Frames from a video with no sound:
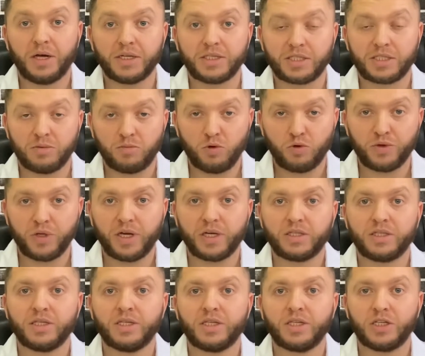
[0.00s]

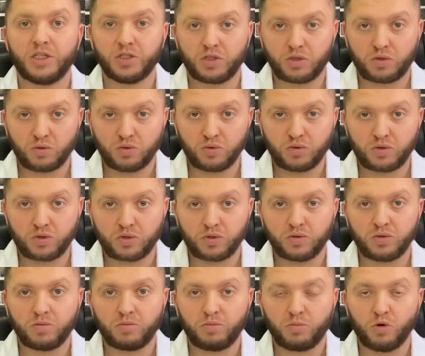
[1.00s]
Соблюдайте инструкцию
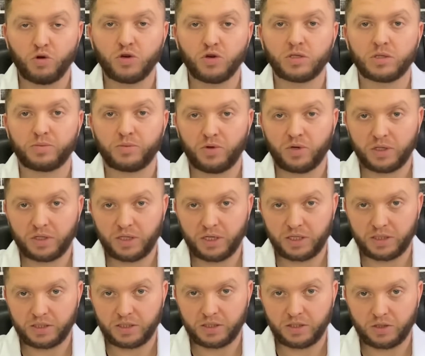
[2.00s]
по
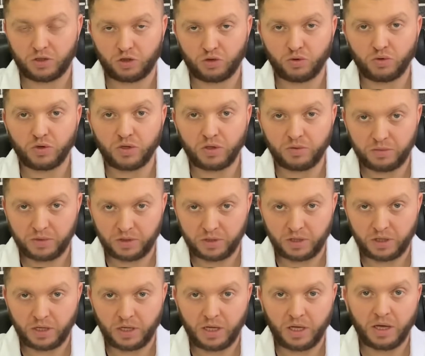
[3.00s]
эксплуатации. Что именно?
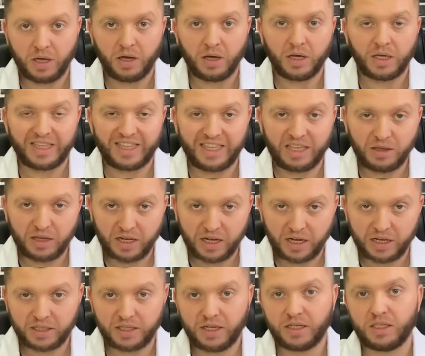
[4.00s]

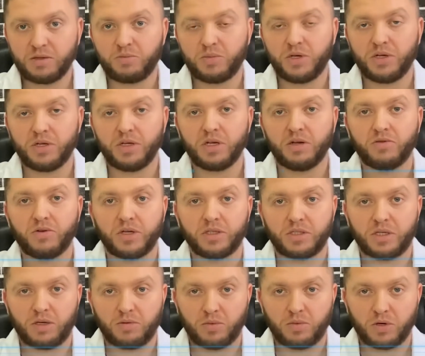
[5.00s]
Никогда не перегревайте
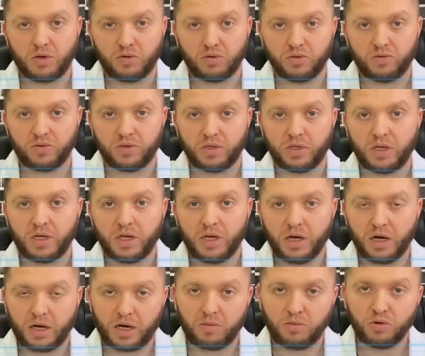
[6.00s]
оборудование.
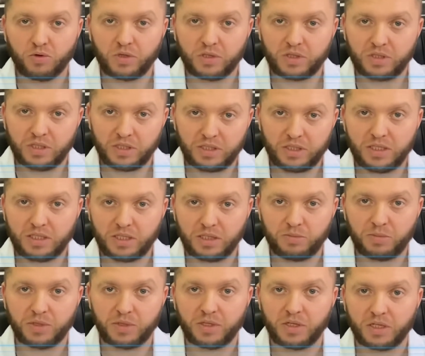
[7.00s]
Работайте
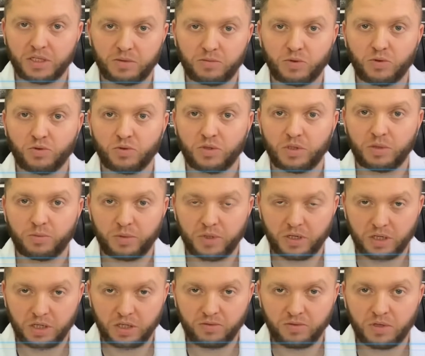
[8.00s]
10-15 минут
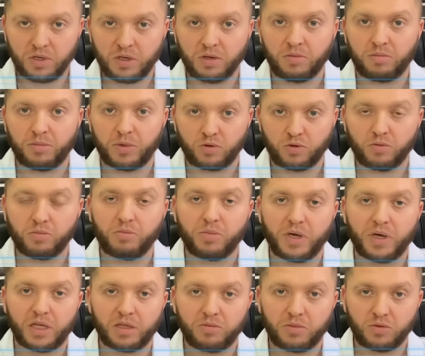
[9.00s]
непрерывно, потом
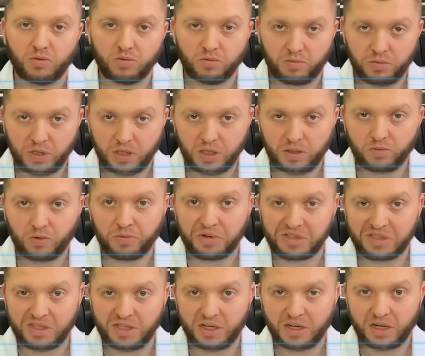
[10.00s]
5 минут минимум
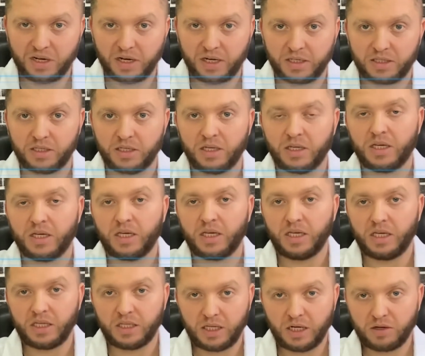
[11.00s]
отдыхайте. И
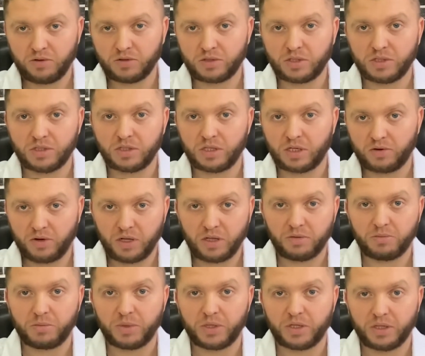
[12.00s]
так вот с интервалом
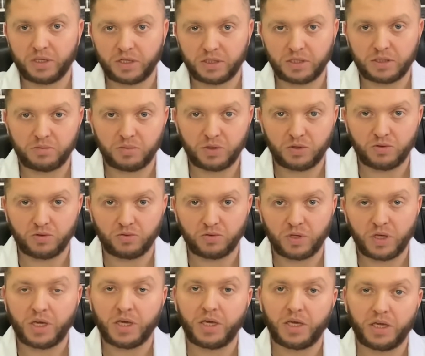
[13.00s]
15 минут.
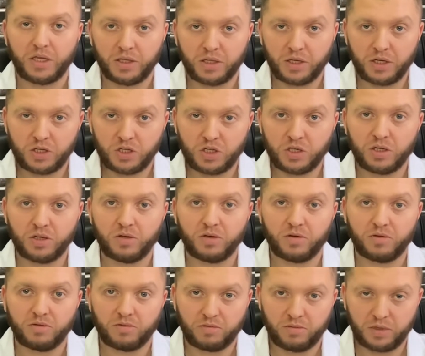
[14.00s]
Иначе
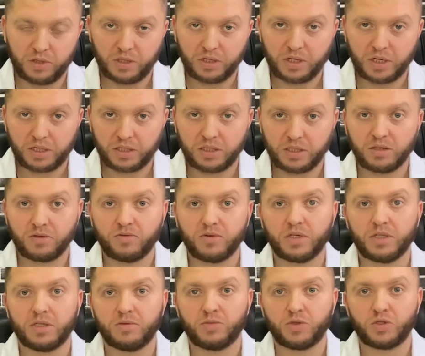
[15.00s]
это грозит
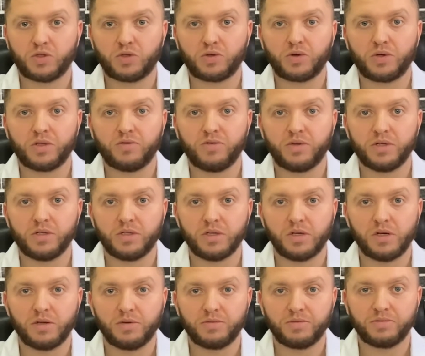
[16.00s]
выходом из строя двигателя.
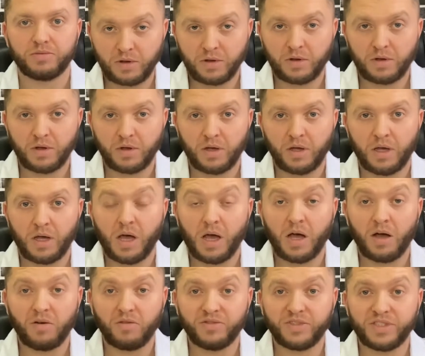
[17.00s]

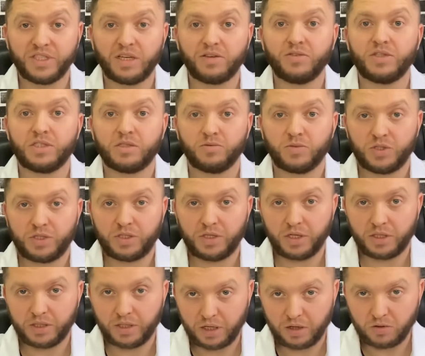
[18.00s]
В зависимости от
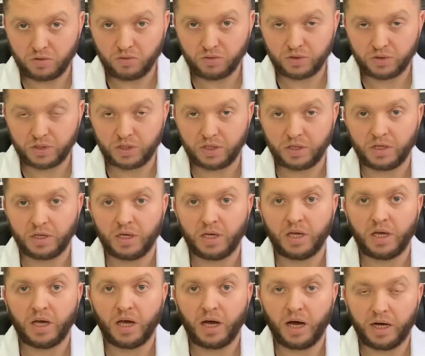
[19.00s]
нагрузки,
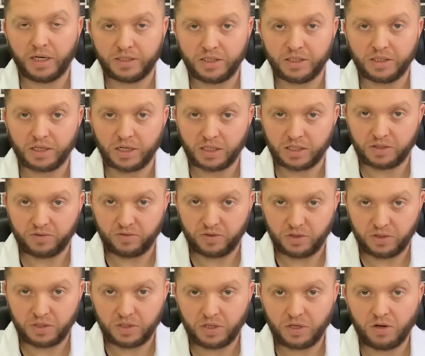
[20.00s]
один раз в
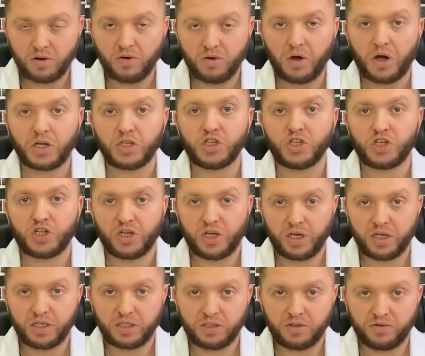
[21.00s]
неделю
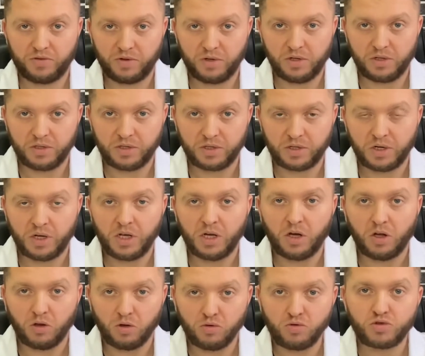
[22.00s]
очищайте фильтр.
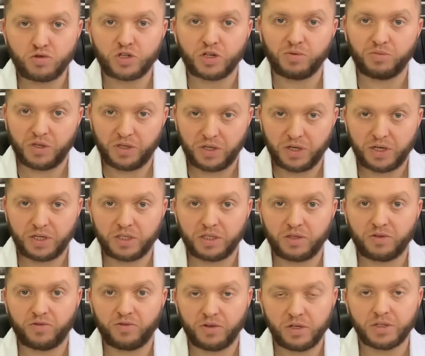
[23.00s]
Лучше меняйте
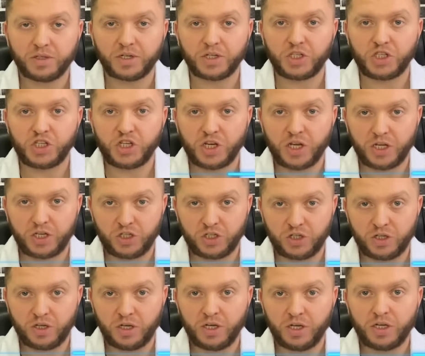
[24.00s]
фильтр чаще,
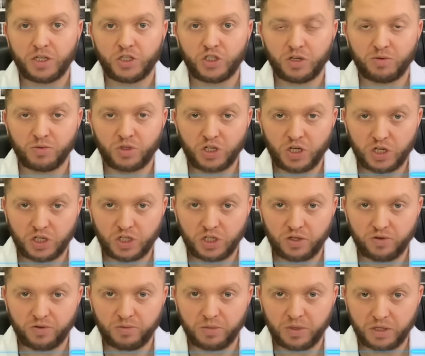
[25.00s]
чем чаще
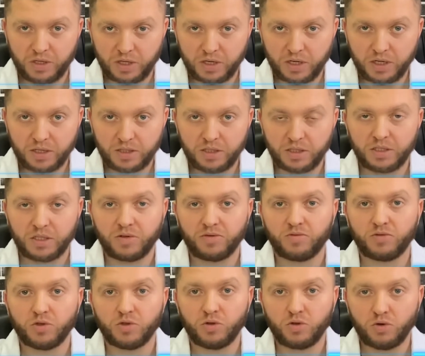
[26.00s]
вы меняете, тем вы
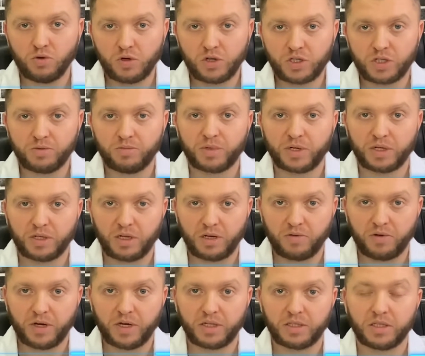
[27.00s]
дольше
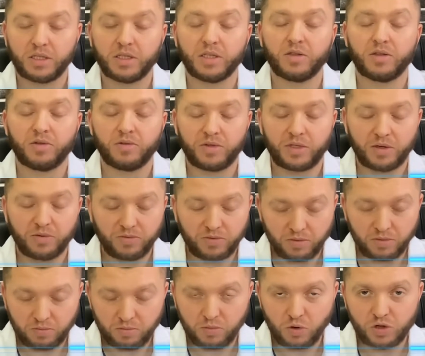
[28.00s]
продлеваете, тем вы
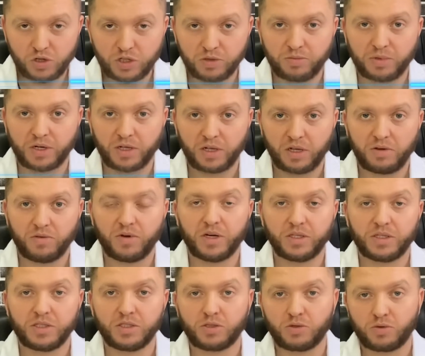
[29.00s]
больше продлеваете
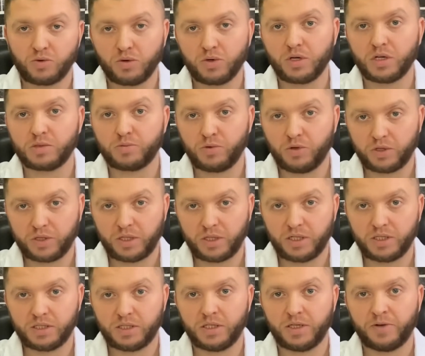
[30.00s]
срок
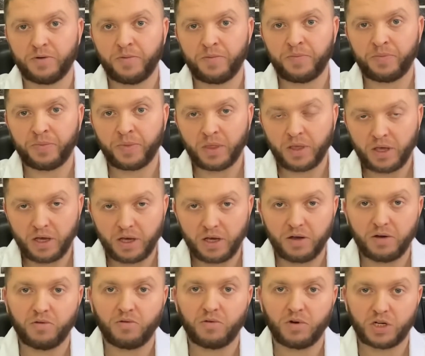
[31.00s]
эксплуатации э,
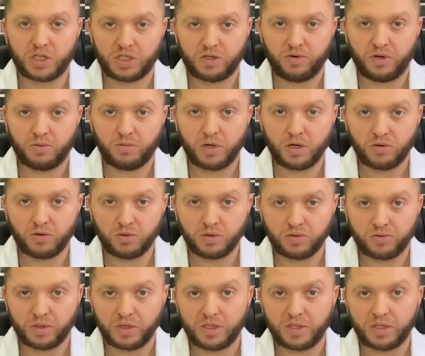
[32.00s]
вашего оборудования.